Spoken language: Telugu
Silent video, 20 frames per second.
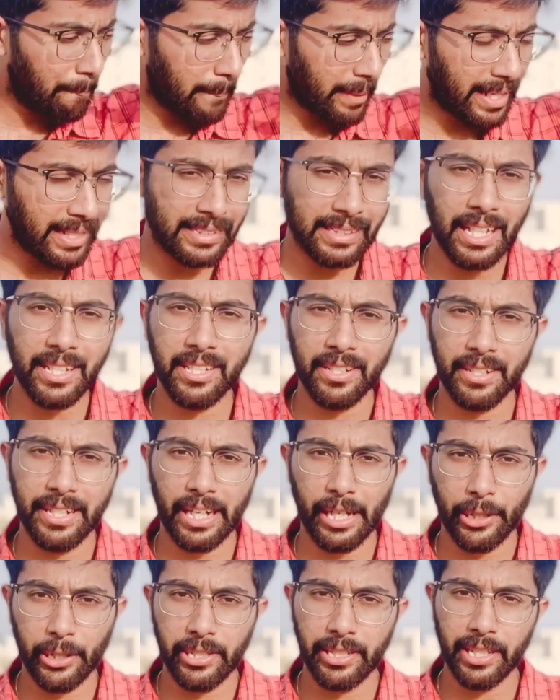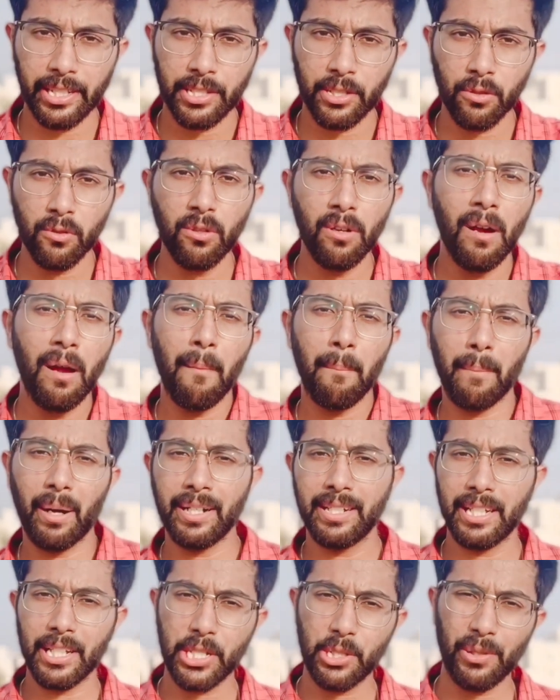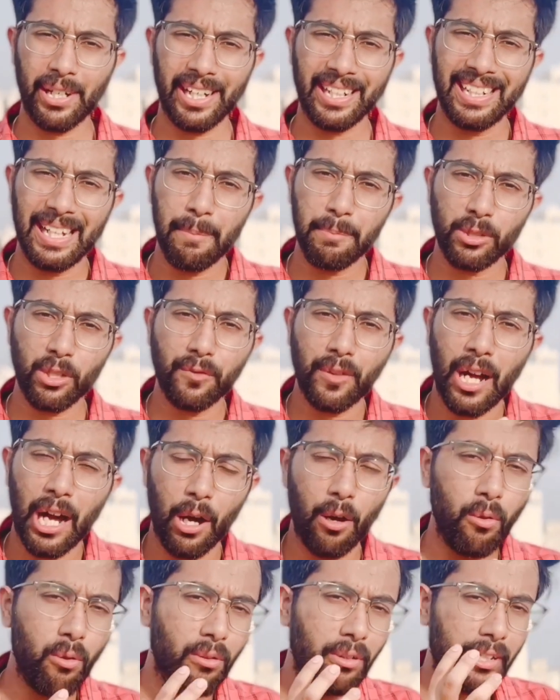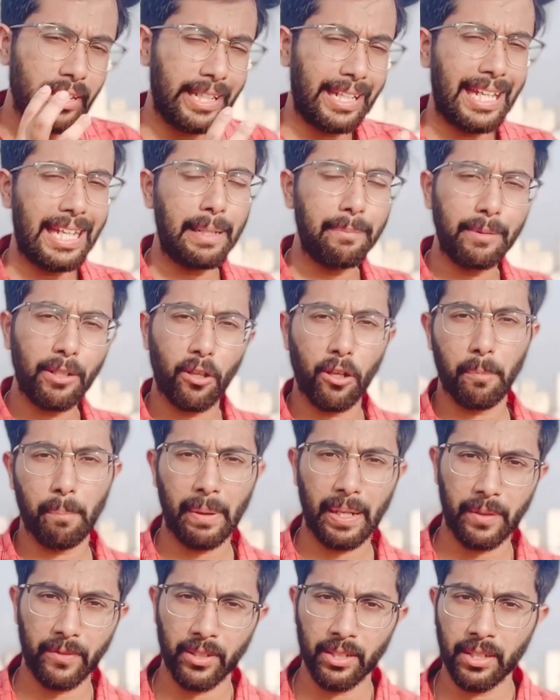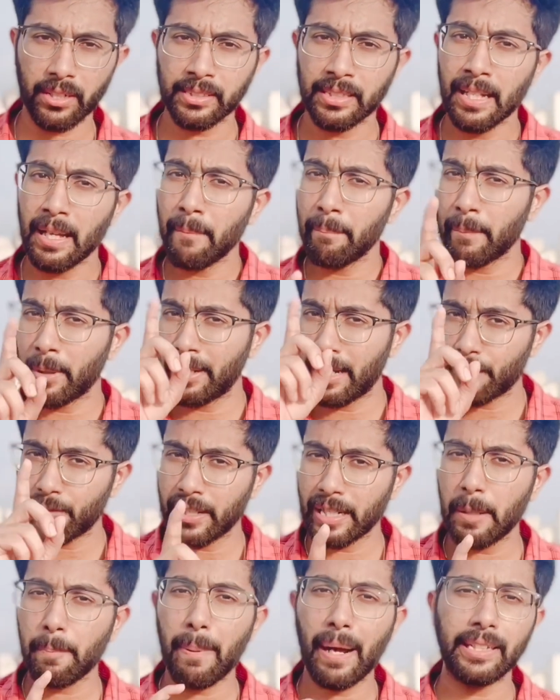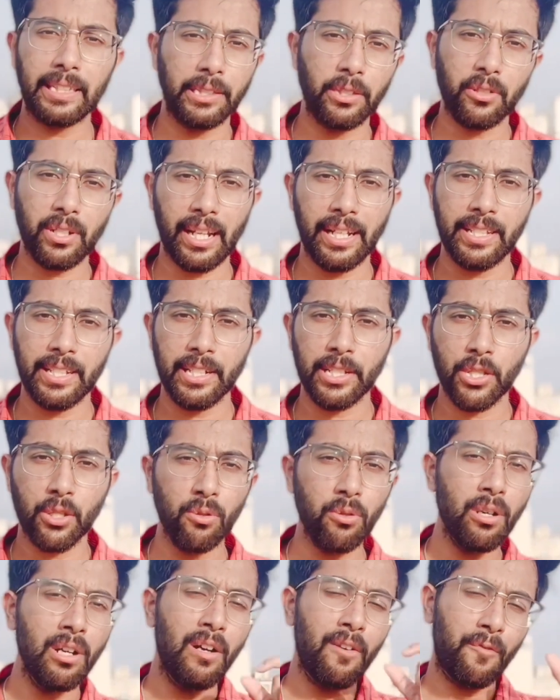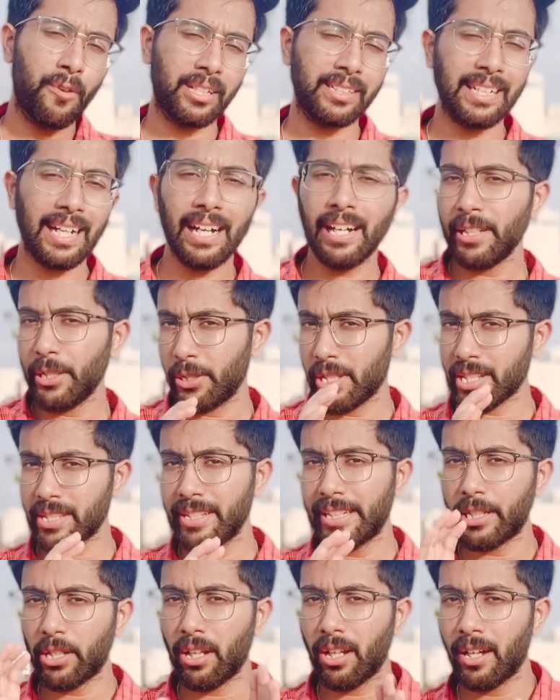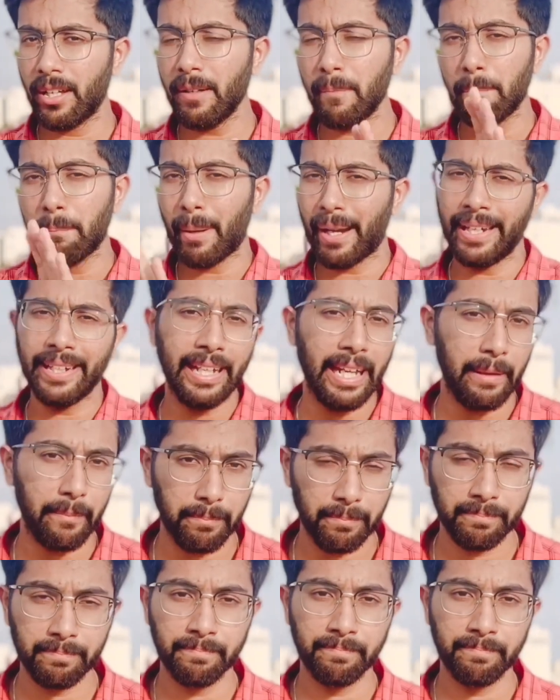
మిగతా జర్నీ కంటిన్యూ చేయొచ్చు బట్ జస్ట్ గెట్ గేమ్స్ ఆఫ్ హౌ గేమ్ డెవలప్మెంట్ వర్క్స్ మీరు డెఫినెట్లీ పైతన్తో ట్రై చేయొచ్చు ఫర్ దాట్ యూ జస్ట్ నీడ్ టు లర్న్ పై గేమ్